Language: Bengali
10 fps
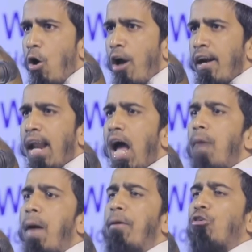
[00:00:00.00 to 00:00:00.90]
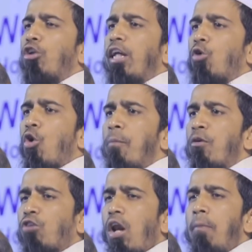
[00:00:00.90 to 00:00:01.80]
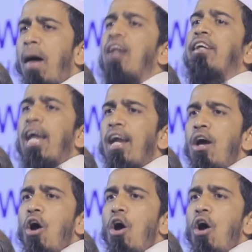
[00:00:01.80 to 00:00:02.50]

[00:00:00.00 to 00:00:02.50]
অন্যায়ভাবে যদি কোন মুসলমানকে